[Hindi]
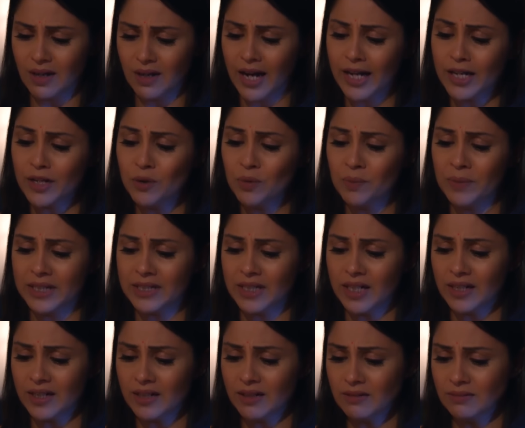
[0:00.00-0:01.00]
आई हूं मैं
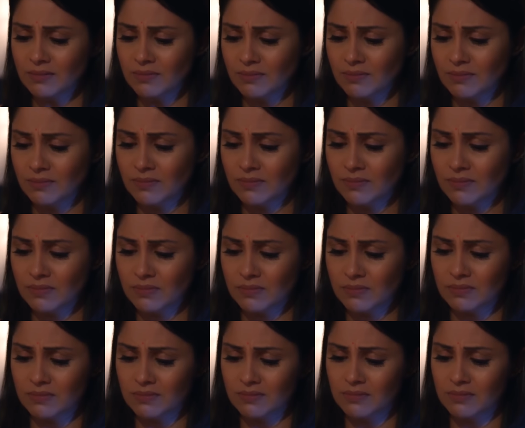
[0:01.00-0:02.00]
तेरी
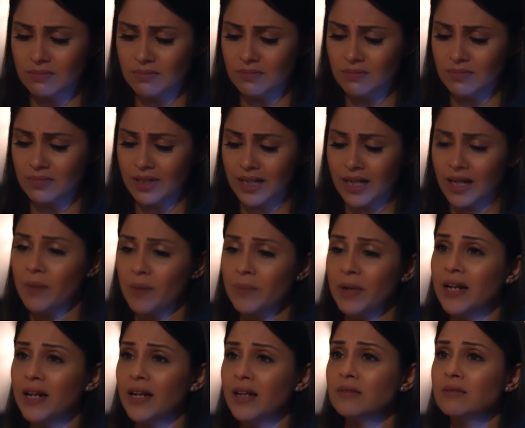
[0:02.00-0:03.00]
देखा
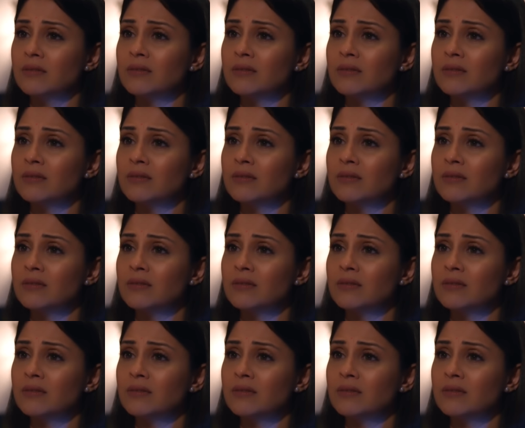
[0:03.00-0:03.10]
मैंने